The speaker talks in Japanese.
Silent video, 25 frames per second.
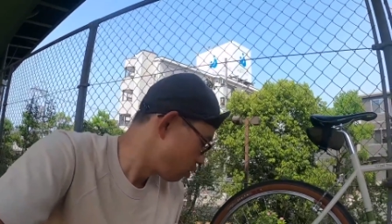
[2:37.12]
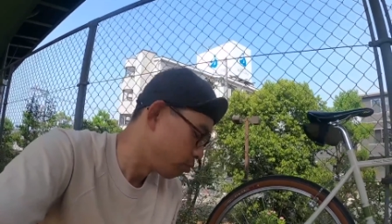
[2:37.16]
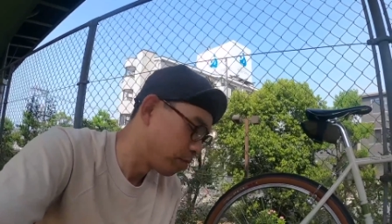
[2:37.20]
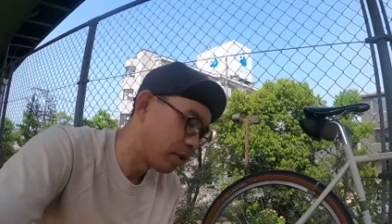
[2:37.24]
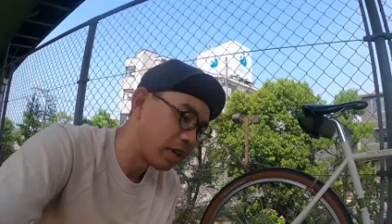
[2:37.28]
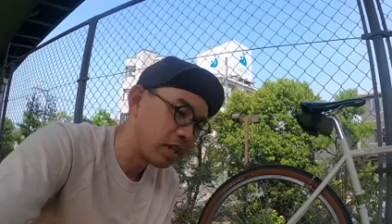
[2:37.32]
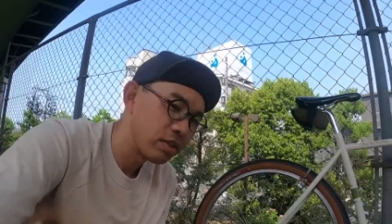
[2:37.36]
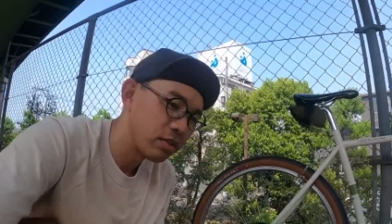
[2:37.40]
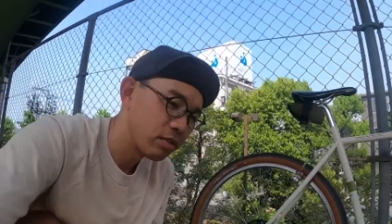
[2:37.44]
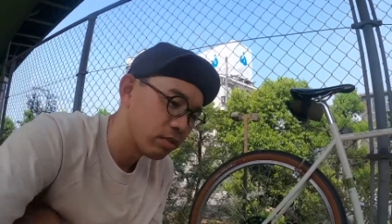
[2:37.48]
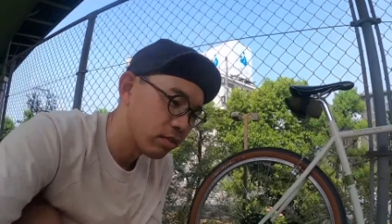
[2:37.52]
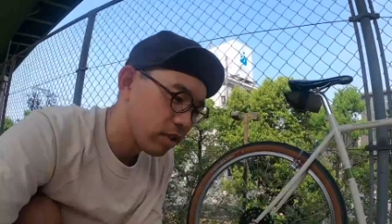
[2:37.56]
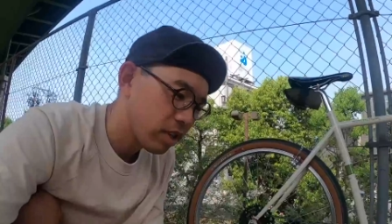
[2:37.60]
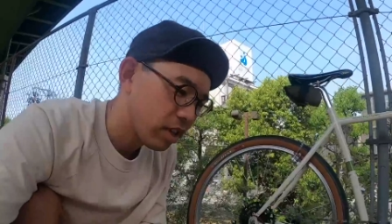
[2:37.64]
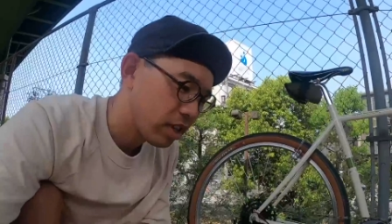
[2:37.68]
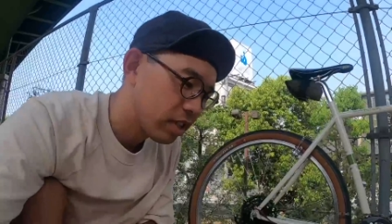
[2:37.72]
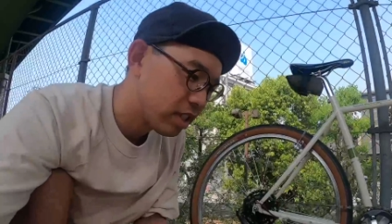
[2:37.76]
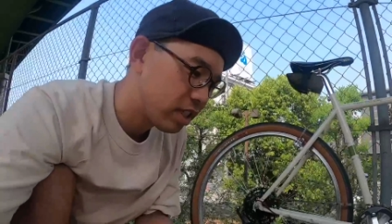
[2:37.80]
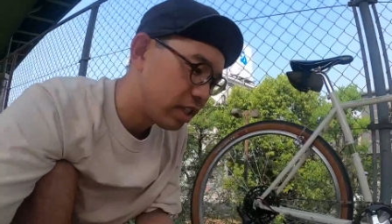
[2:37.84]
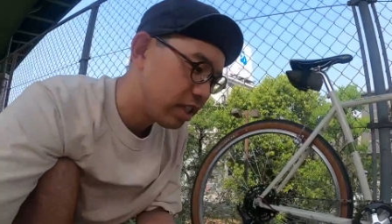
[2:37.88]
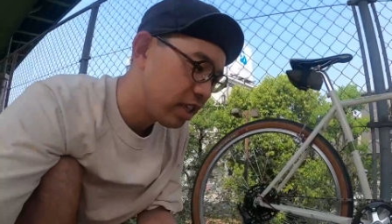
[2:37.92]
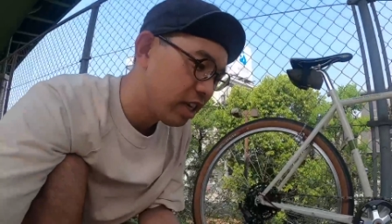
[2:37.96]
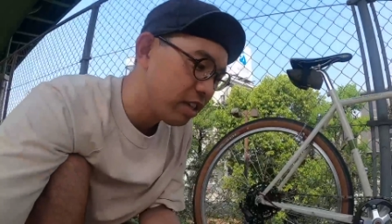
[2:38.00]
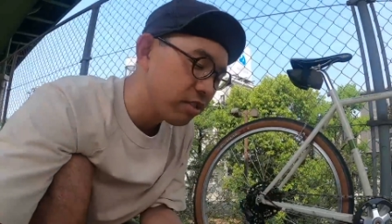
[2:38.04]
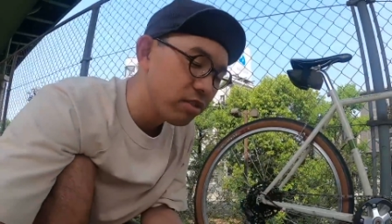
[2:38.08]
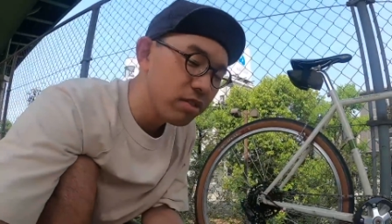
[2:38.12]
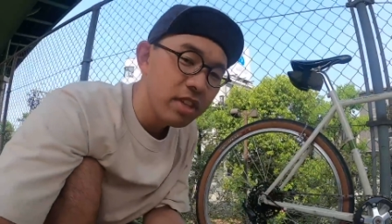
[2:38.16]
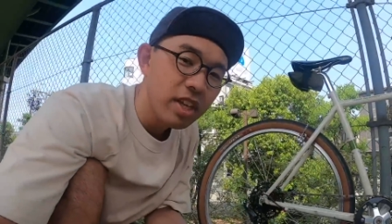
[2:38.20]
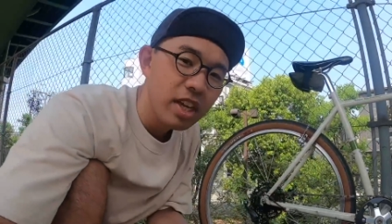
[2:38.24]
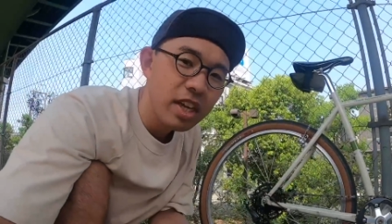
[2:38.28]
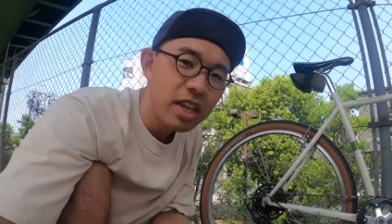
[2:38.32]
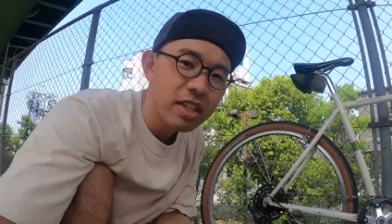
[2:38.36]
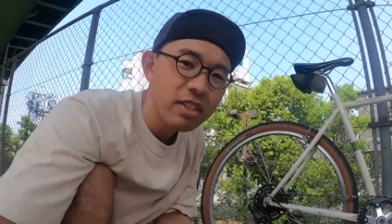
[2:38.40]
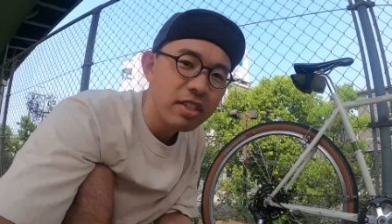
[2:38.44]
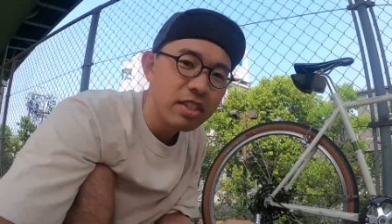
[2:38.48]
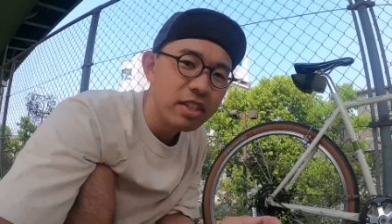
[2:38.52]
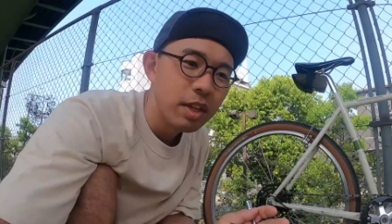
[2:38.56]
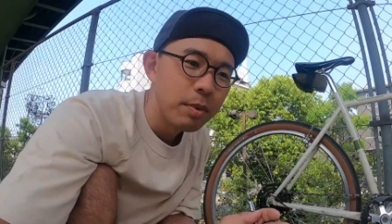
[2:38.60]
スーパーショートケージ意外と
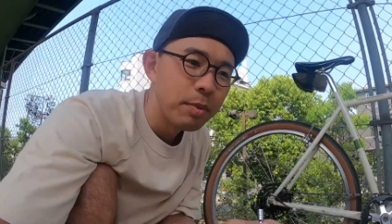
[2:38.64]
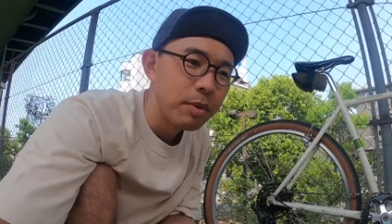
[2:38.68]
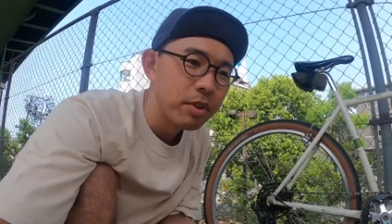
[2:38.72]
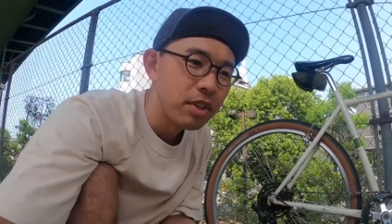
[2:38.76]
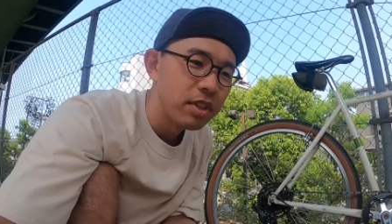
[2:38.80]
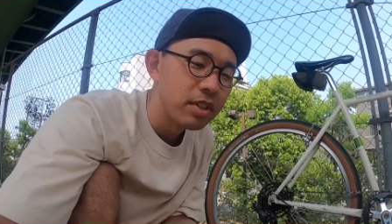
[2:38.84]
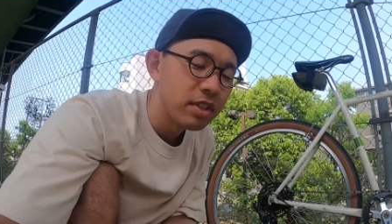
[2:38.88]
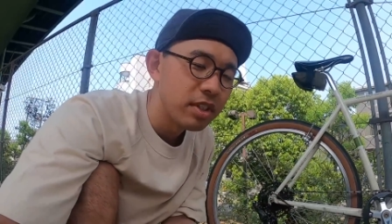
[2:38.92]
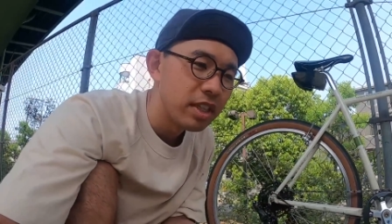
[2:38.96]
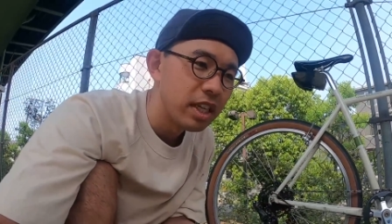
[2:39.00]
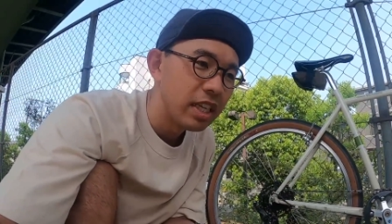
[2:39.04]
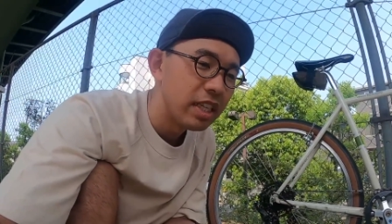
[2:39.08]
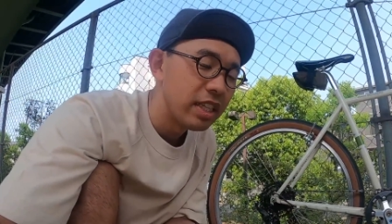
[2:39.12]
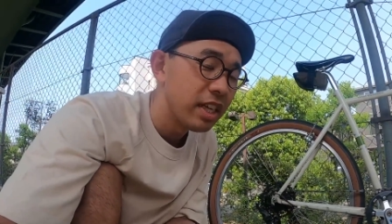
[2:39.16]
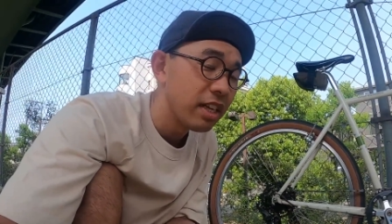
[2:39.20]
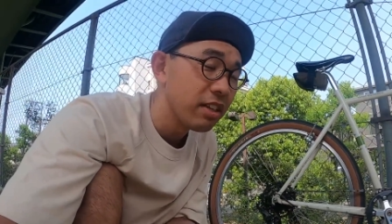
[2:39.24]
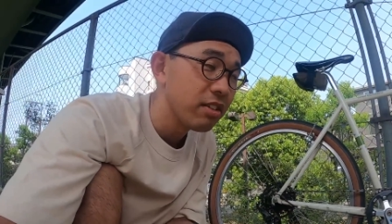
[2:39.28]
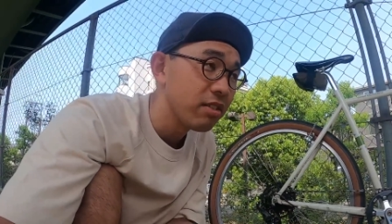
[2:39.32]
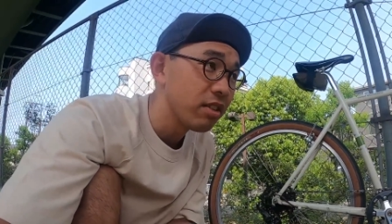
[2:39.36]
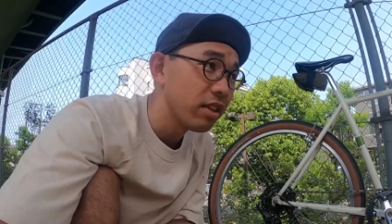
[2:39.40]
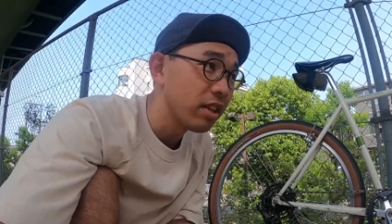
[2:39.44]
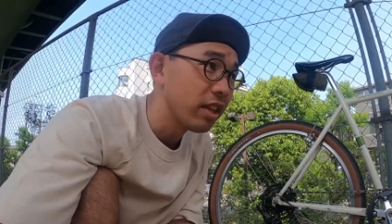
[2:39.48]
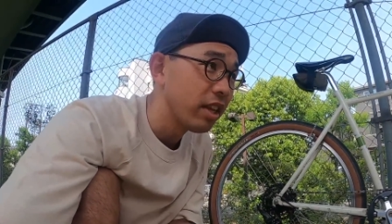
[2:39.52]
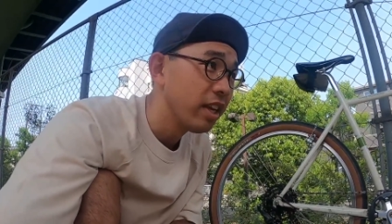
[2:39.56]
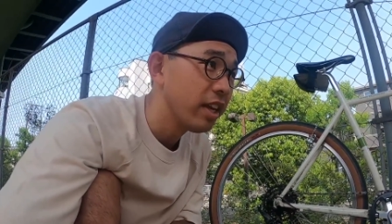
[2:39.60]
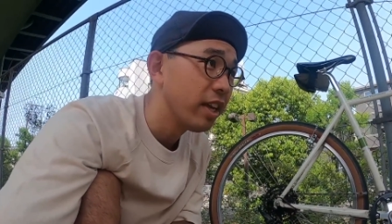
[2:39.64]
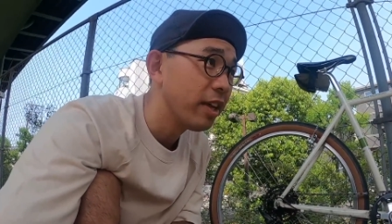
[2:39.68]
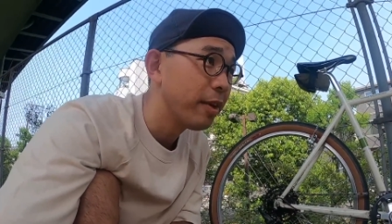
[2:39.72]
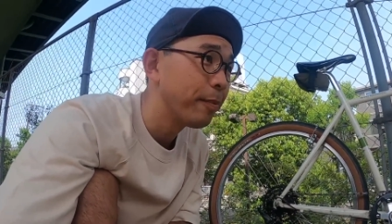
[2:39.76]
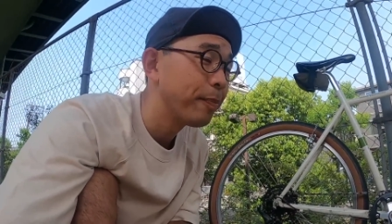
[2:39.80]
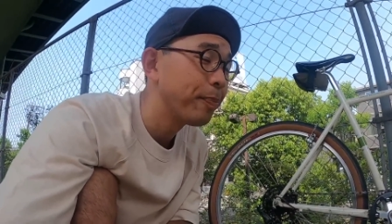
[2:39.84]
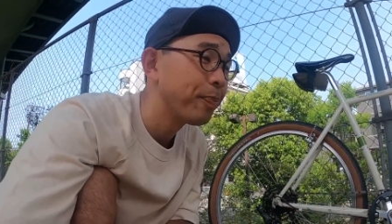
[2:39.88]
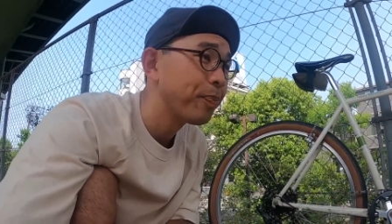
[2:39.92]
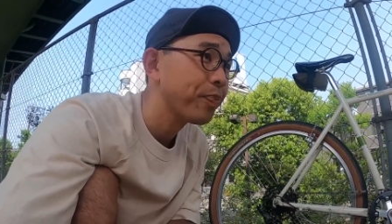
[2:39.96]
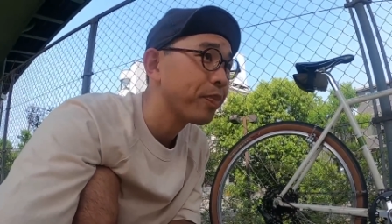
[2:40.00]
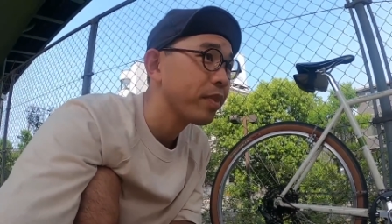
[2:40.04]
探してもですねなくて、